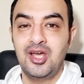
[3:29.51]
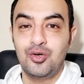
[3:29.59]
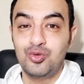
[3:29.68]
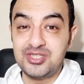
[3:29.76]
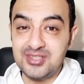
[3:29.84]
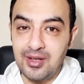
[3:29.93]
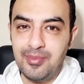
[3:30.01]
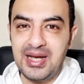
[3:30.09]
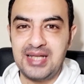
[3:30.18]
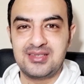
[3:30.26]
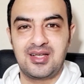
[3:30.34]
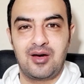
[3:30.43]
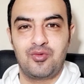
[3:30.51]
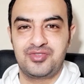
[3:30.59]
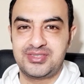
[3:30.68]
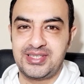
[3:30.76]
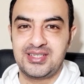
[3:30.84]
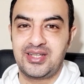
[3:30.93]
وسط البلد او في
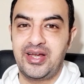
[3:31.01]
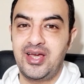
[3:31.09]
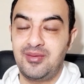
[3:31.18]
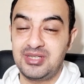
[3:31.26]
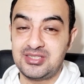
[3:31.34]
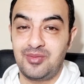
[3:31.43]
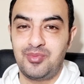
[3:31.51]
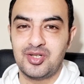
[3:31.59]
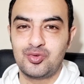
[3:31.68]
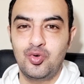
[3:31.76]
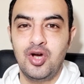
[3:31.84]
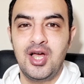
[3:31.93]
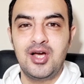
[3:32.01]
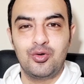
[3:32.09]
اسكندريه مثلا برضو